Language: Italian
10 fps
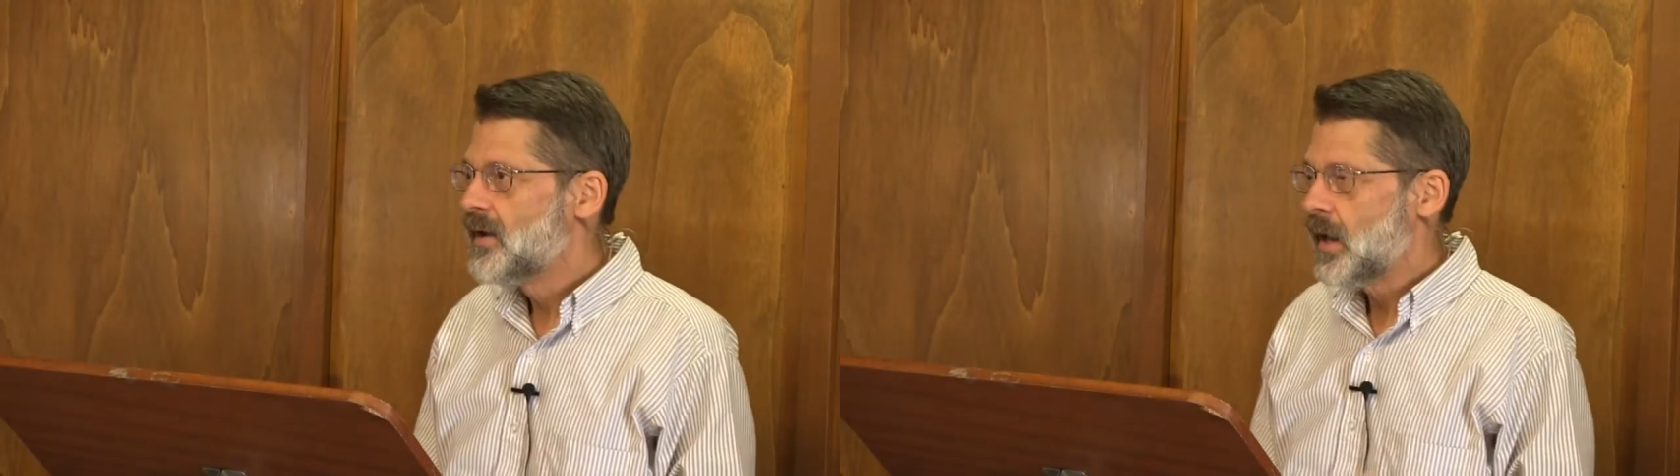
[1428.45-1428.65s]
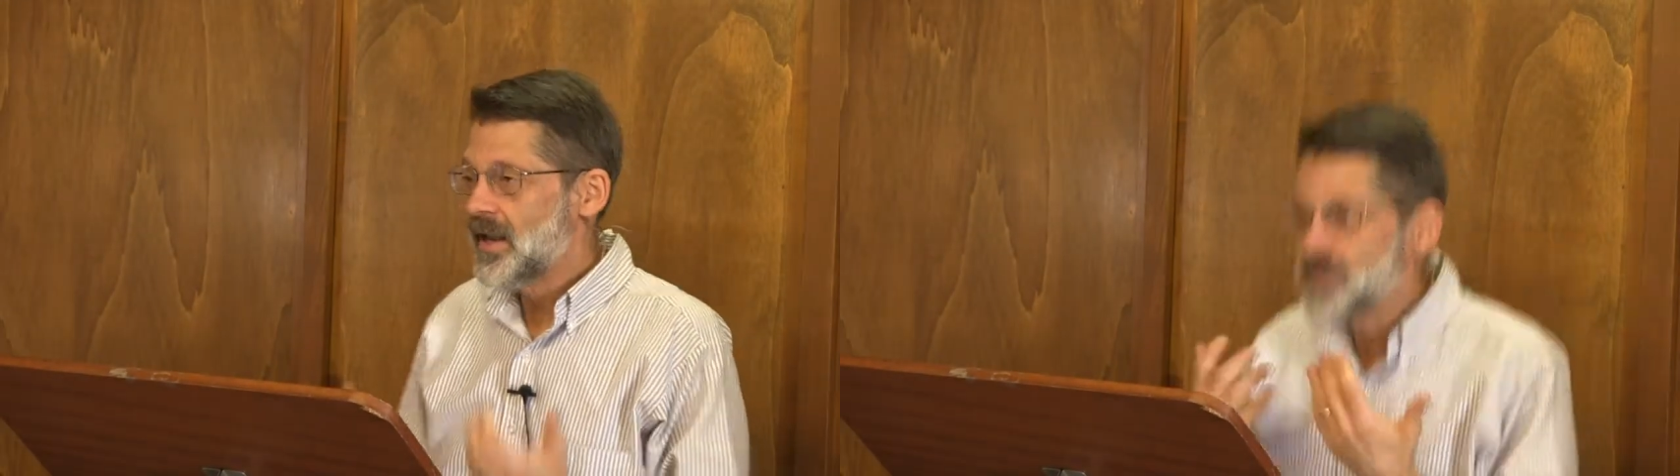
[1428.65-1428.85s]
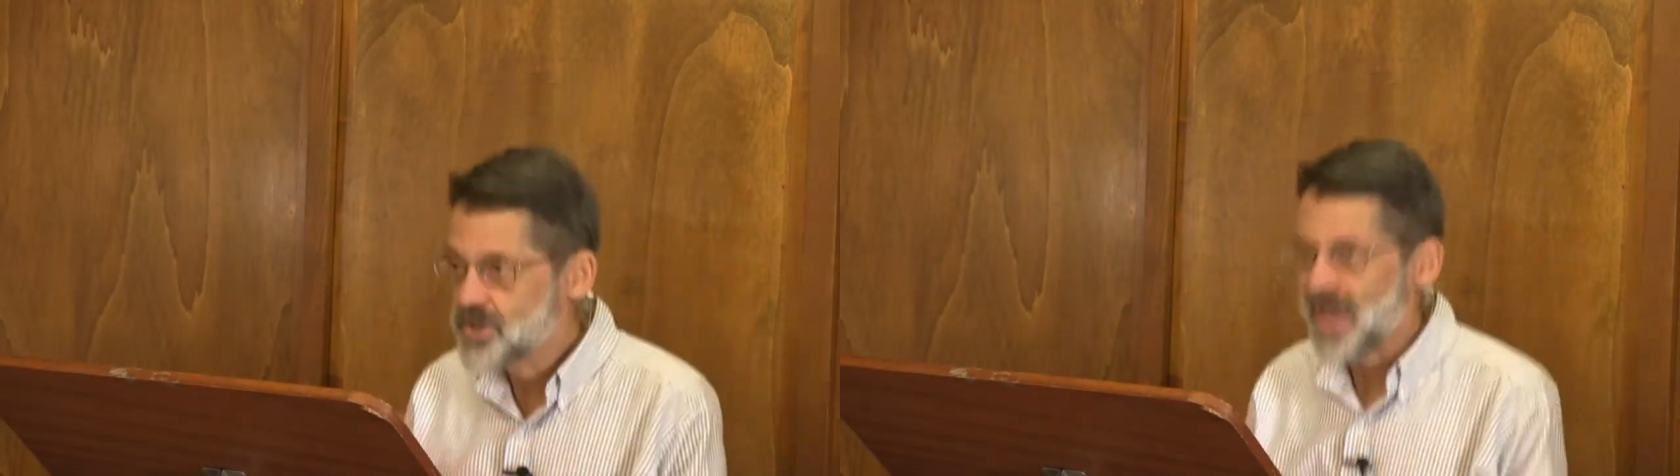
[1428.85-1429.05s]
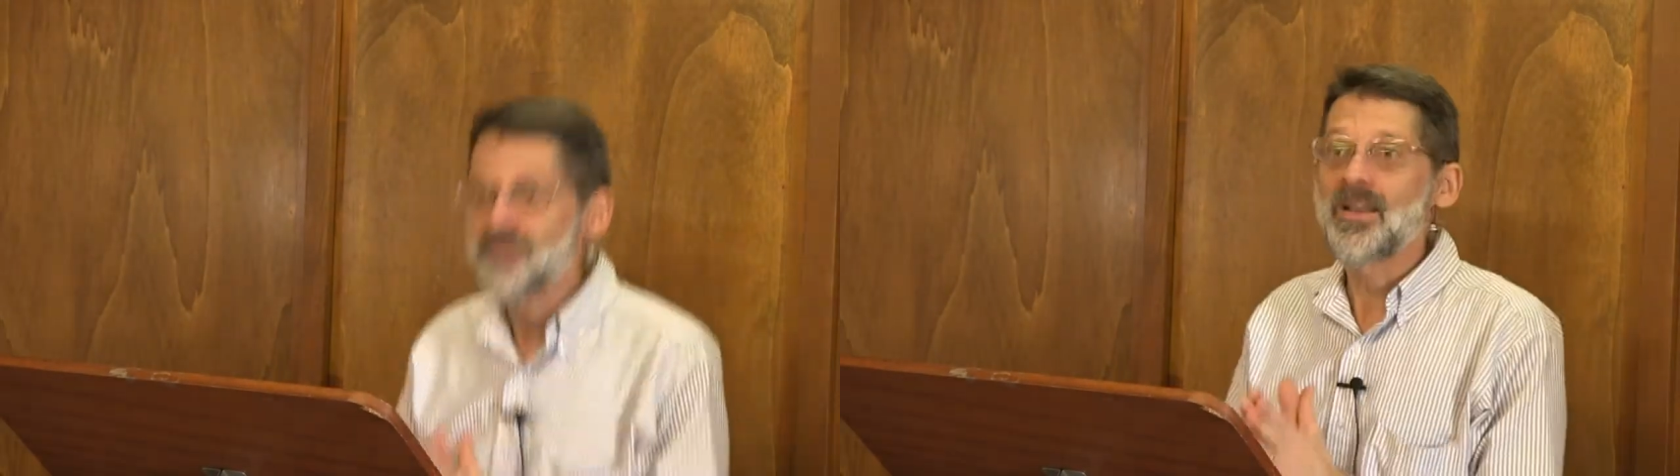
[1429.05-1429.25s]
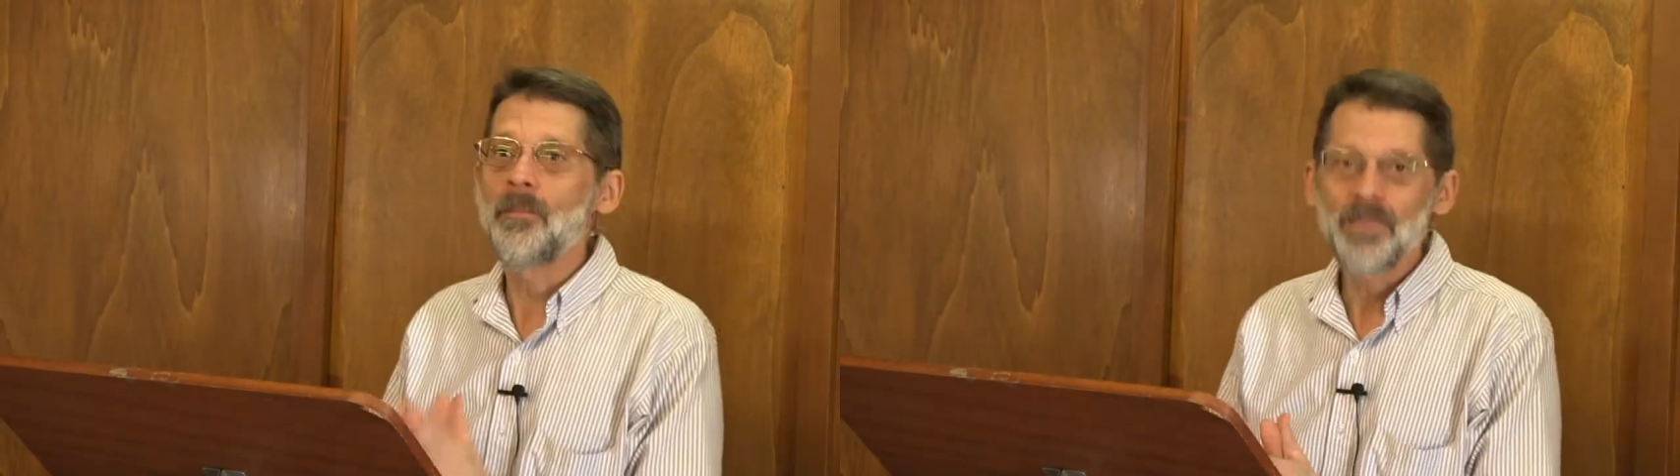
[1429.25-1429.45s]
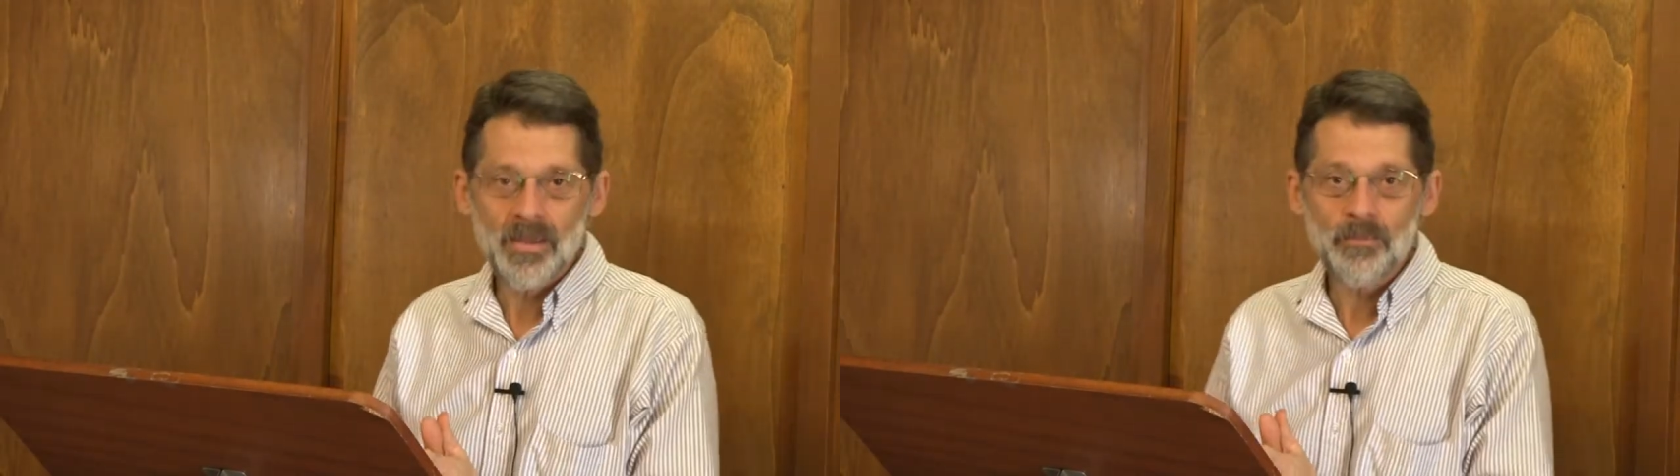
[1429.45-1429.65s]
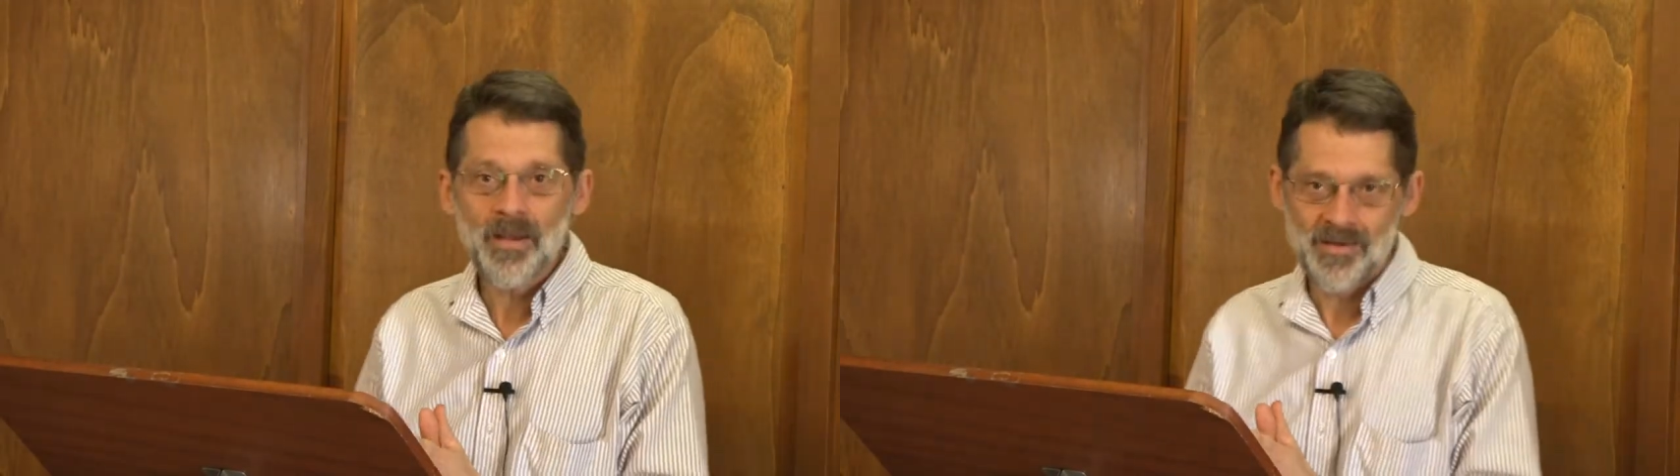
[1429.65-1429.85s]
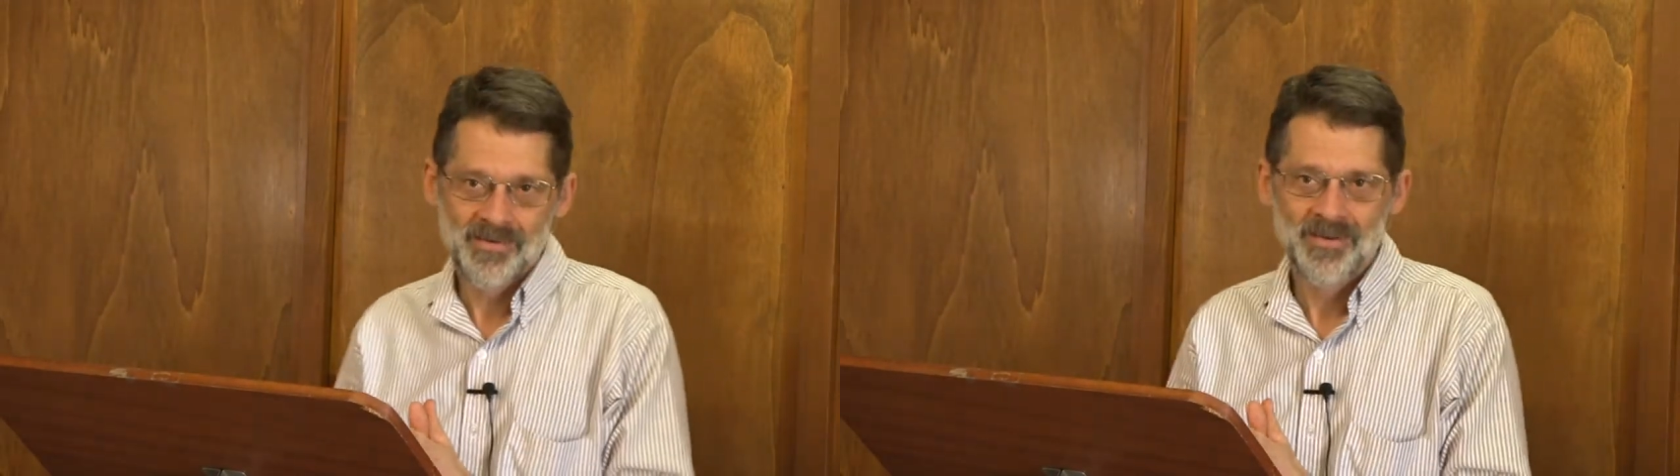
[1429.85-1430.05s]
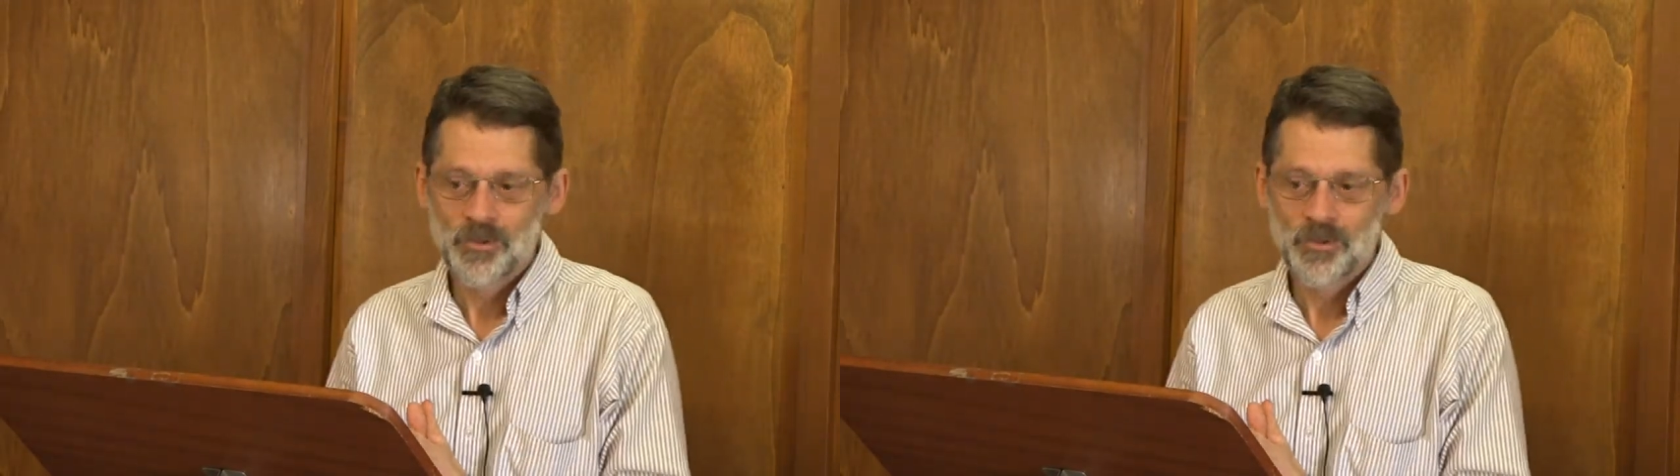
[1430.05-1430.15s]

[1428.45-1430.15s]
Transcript: leggeva la Bibbia,